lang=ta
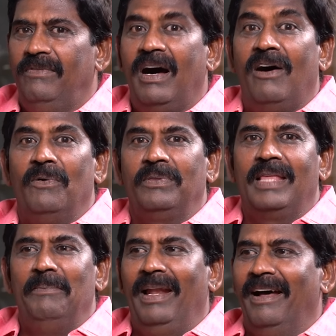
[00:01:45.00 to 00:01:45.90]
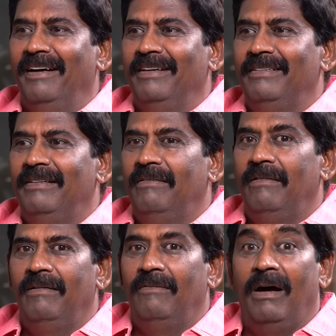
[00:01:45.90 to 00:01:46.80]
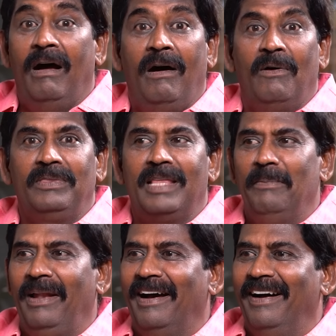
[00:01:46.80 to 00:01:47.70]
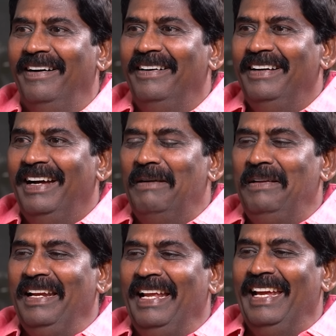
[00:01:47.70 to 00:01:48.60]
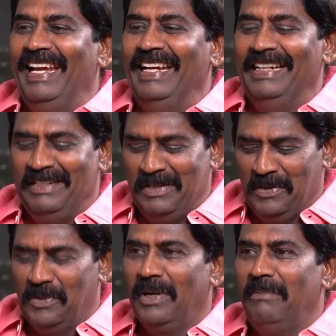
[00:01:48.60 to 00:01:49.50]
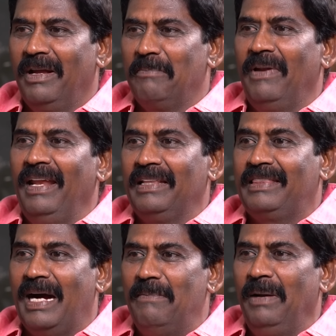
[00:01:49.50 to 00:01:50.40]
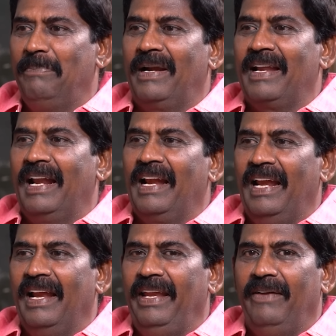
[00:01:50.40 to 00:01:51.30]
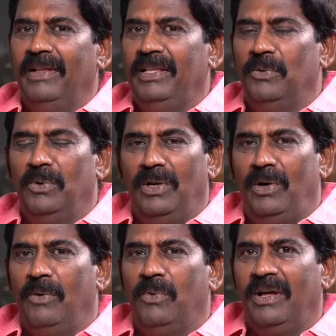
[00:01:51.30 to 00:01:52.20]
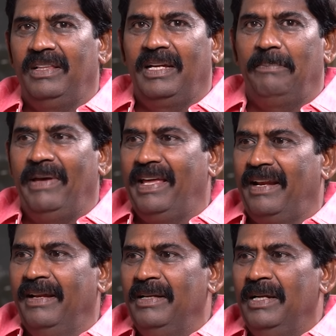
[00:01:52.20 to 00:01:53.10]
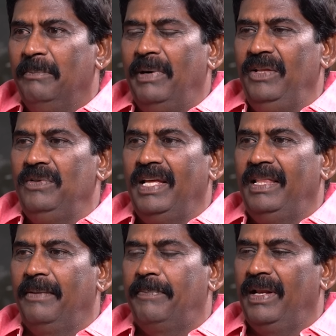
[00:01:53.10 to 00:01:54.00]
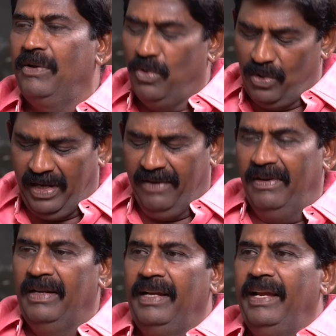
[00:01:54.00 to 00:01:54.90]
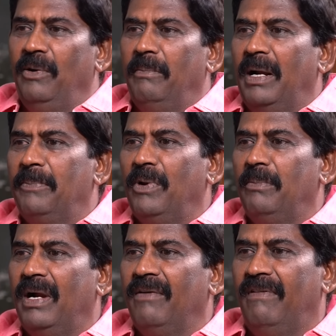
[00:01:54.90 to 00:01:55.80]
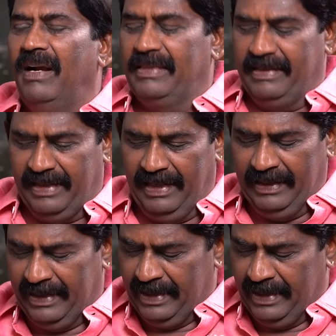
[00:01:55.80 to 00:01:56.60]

வாவ் தமிழா வாவ் தமிழா அப்படின்னு ஒரு மிகப்பெரிய தமிழ் பற்றாளர்களாக நீங்கள் வந்து உங்களுடைய ஊடகத்துக்கு பெயர் பதிவு செய்திருப்பதற்கு உங்களுடைய என்ன மனப்பூர்வமான வாழ்த்துக்கள்